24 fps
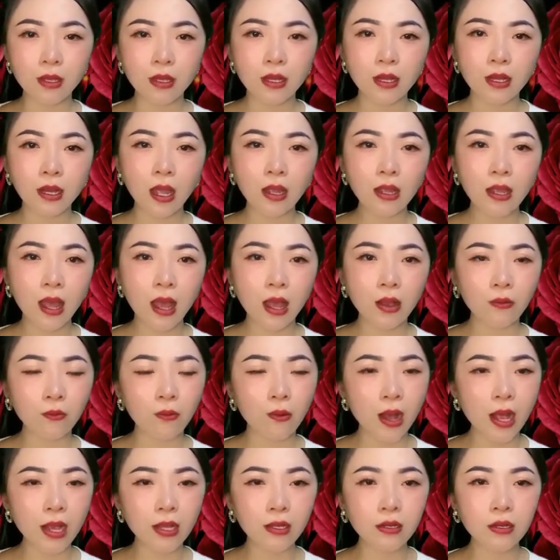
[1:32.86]
Khách hàng
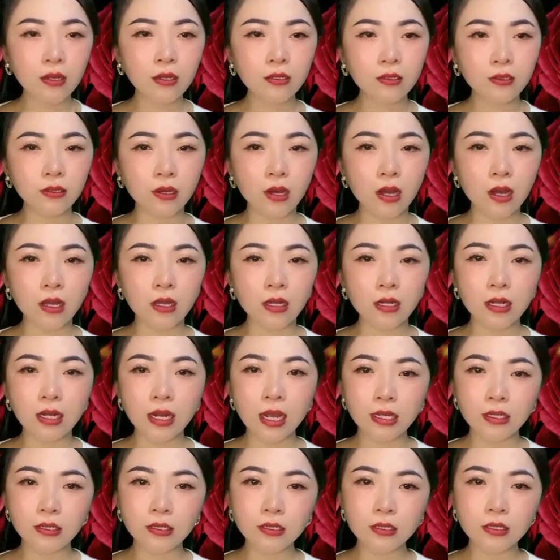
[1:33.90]
của anh hơn nửa
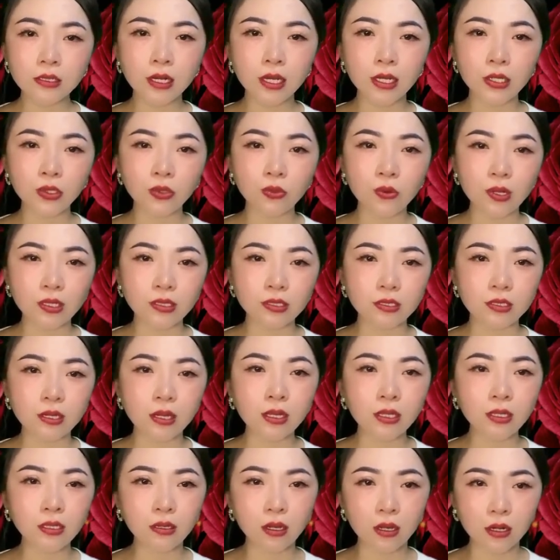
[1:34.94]
là những người thuộc
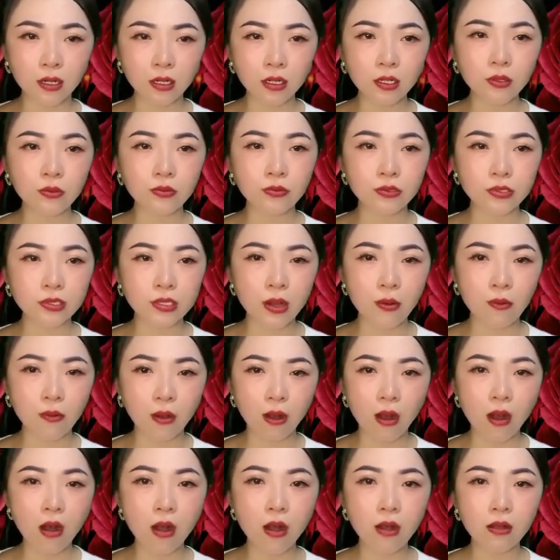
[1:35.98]
giới thượng lưu giàu
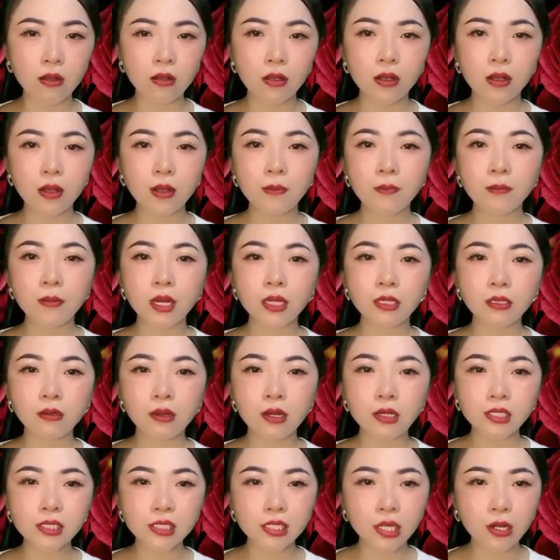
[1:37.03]
có, bởi
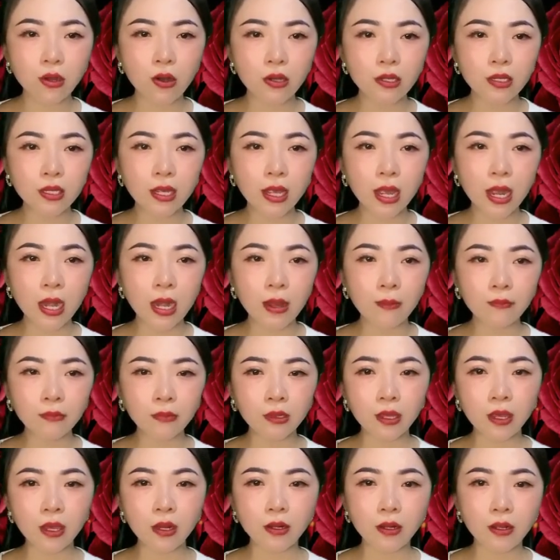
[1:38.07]
thường chỉ có những kẻ lắm
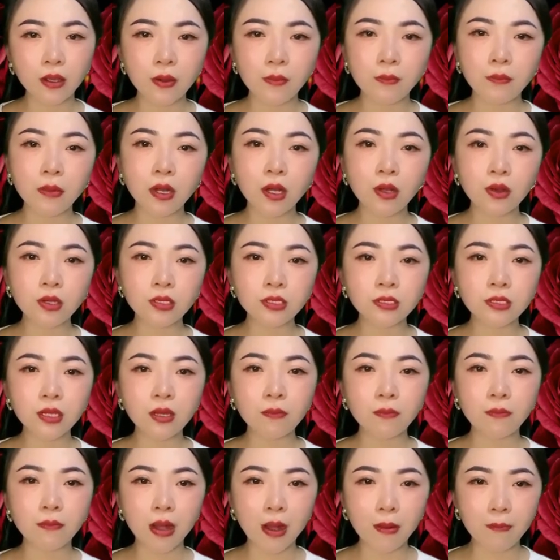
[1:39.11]
tiền mới có
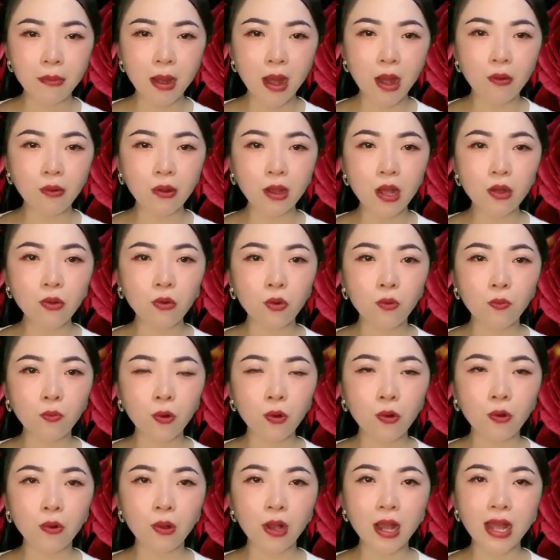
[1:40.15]
sức mà bao các cô
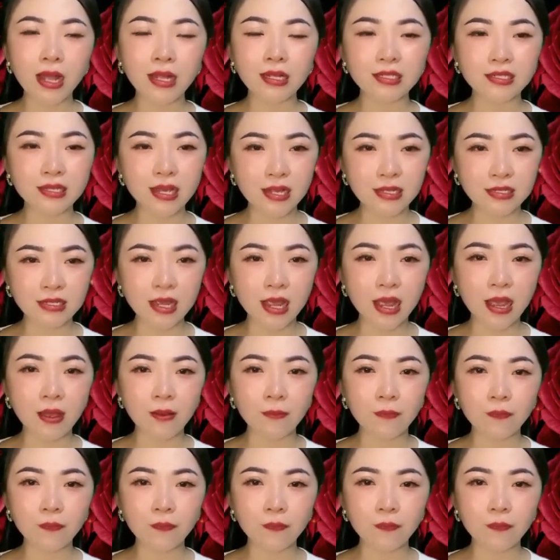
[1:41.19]
bồ hay trai trẻ.